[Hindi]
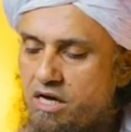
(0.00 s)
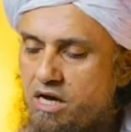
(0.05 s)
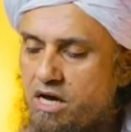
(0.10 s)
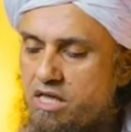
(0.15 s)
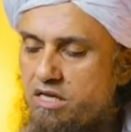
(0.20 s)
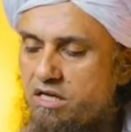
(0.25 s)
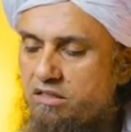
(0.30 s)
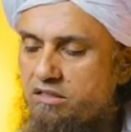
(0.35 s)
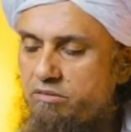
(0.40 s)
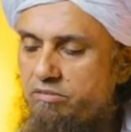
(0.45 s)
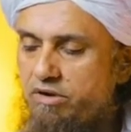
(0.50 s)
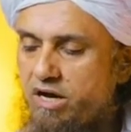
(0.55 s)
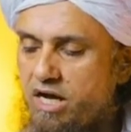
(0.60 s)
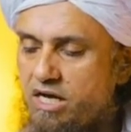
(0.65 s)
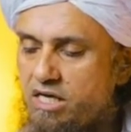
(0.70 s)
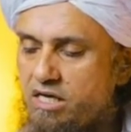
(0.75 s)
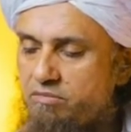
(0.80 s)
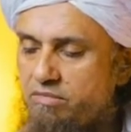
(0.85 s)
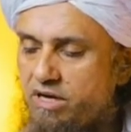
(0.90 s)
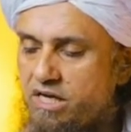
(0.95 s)
हजरत
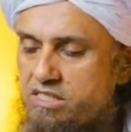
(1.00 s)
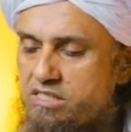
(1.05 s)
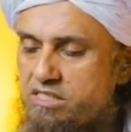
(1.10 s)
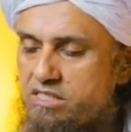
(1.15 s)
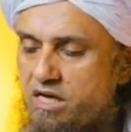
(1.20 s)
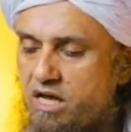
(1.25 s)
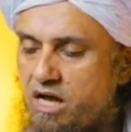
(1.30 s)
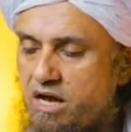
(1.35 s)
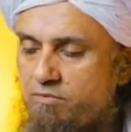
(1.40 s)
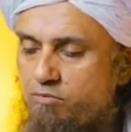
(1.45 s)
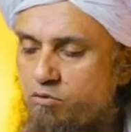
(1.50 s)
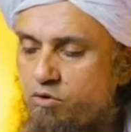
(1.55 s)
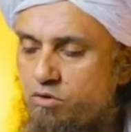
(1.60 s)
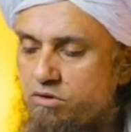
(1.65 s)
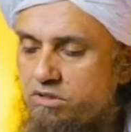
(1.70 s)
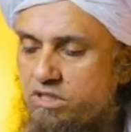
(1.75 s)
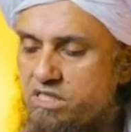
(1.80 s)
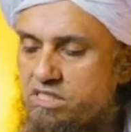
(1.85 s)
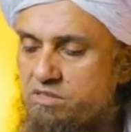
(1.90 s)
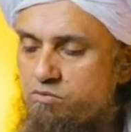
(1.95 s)
इब्राहिम को
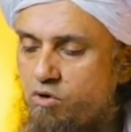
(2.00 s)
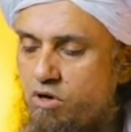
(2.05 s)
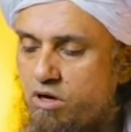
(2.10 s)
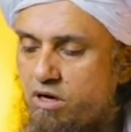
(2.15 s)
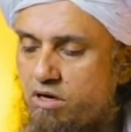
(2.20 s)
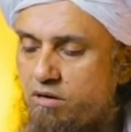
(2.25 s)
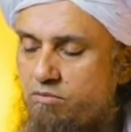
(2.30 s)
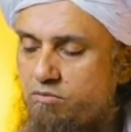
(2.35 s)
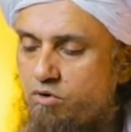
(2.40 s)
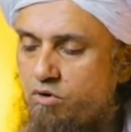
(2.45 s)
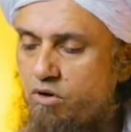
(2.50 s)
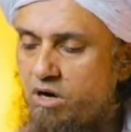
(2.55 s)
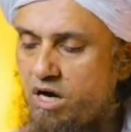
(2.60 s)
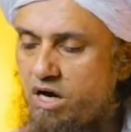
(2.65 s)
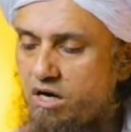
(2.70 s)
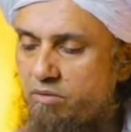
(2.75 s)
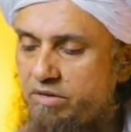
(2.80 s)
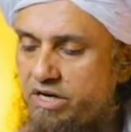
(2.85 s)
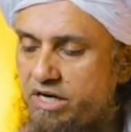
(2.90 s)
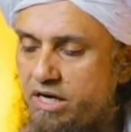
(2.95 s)
दस मुहर्रम को
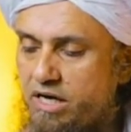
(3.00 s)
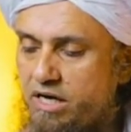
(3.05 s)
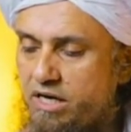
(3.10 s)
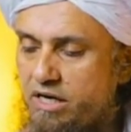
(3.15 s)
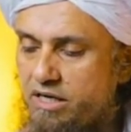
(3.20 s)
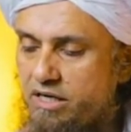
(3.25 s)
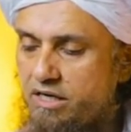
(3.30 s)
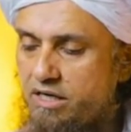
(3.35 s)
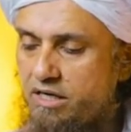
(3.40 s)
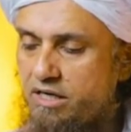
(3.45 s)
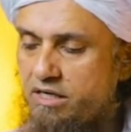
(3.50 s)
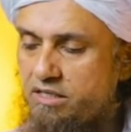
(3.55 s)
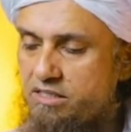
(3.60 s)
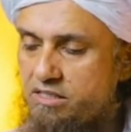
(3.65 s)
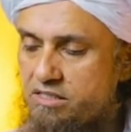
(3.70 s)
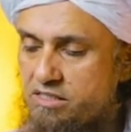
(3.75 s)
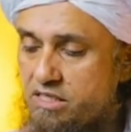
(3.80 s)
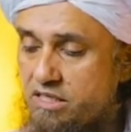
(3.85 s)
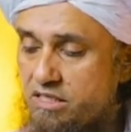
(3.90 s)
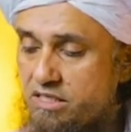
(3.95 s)
आग में डाला गया
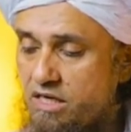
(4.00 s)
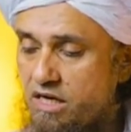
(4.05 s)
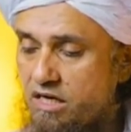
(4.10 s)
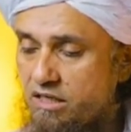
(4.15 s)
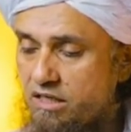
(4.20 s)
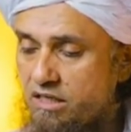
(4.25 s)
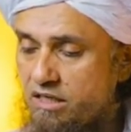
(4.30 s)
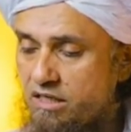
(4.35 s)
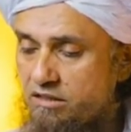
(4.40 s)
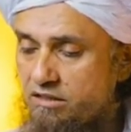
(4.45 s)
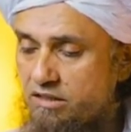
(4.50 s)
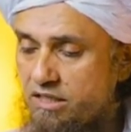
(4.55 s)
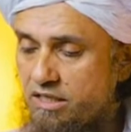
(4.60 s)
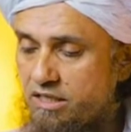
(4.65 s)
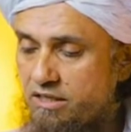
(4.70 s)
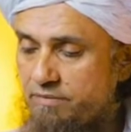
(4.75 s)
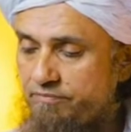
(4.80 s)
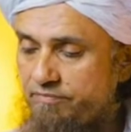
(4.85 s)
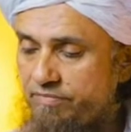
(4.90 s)
इसकी क्या हकीकत है